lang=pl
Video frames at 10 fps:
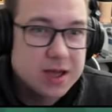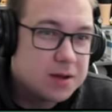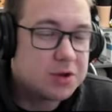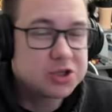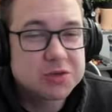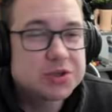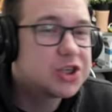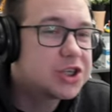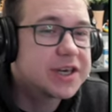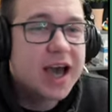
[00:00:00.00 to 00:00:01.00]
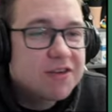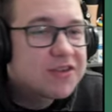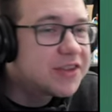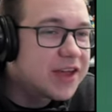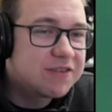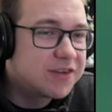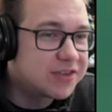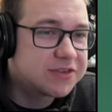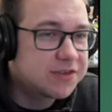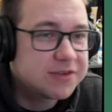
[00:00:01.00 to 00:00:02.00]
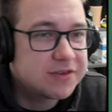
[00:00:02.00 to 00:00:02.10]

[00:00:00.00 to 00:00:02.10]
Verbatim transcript: Może być ciekawe nawet.